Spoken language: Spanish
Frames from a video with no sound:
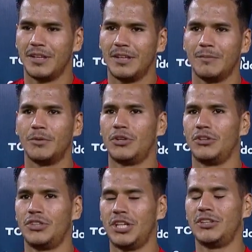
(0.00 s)
Muy
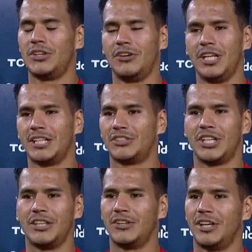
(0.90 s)
contento, lo venía
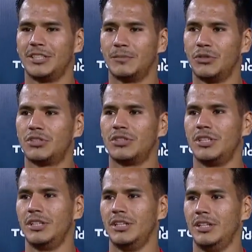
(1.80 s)
soñando desde hace mucho
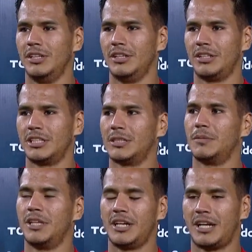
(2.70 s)
y que se me
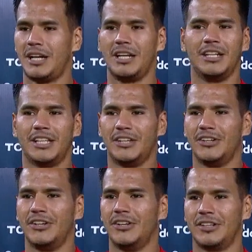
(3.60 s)
dé acá en el
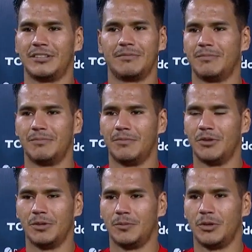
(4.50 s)
estadio muy,
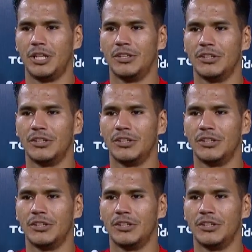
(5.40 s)
muy lindo.